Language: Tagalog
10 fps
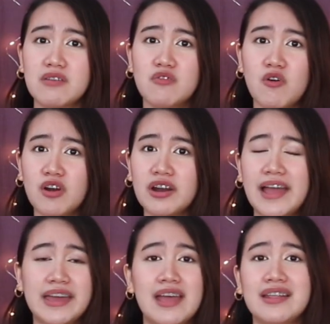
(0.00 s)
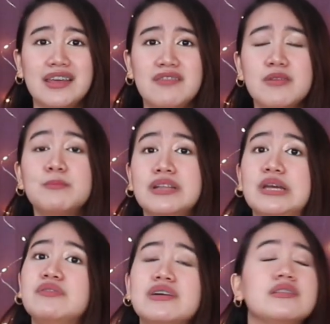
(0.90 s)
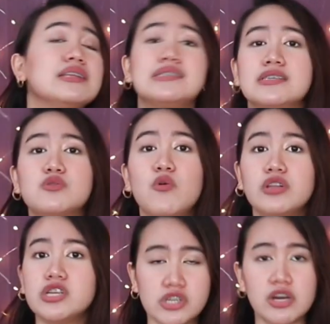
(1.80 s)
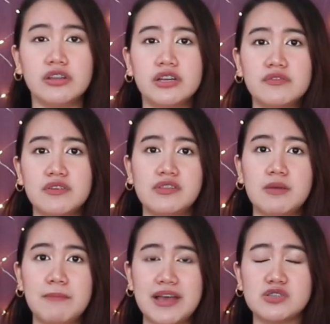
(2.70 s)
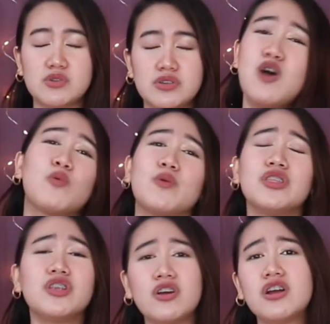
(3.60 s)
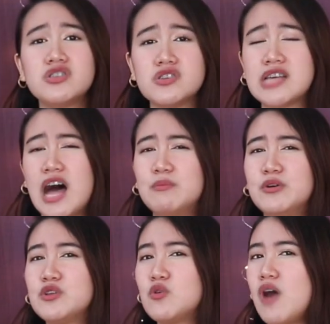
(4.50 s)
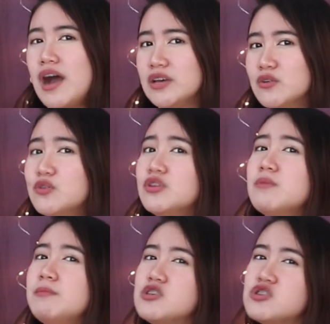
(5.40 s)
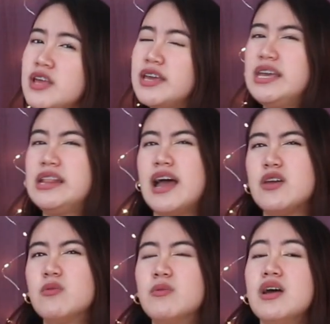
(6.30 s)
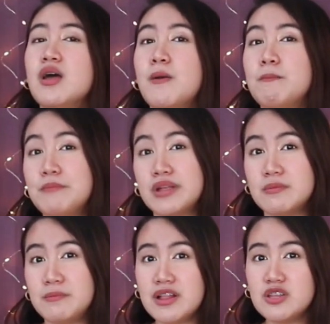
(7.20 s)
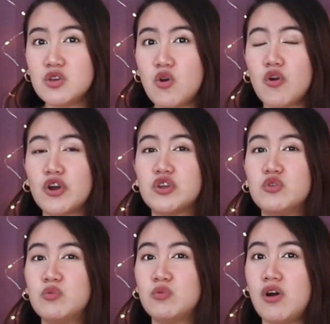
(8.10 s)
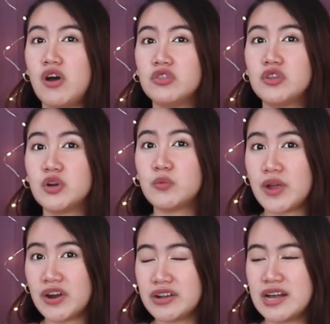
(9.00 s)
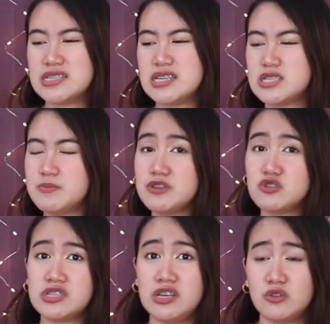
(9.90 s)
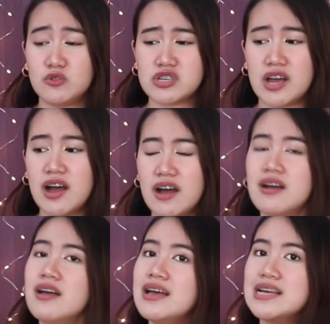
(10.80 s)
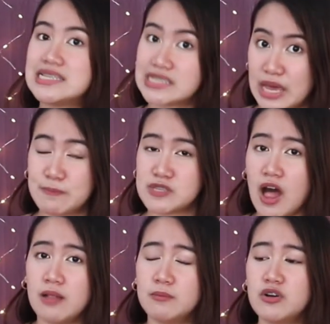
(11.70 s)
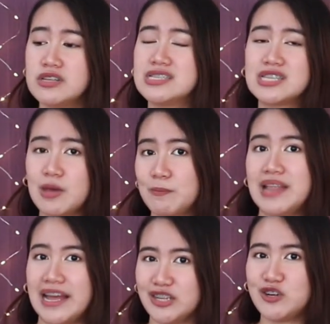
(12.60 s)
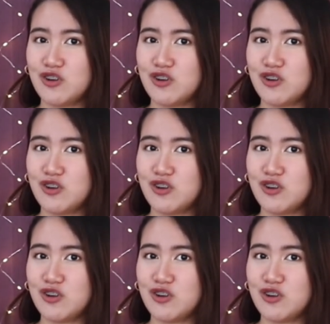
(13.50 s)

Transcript: for. I can even believe that this is only 350 pesos. With regards sa salmon, kung ayaw nyo na medyo nakikita yung bilbil nyo or yung underwear nga since medyo see-through siya, skip salmon, skip lighter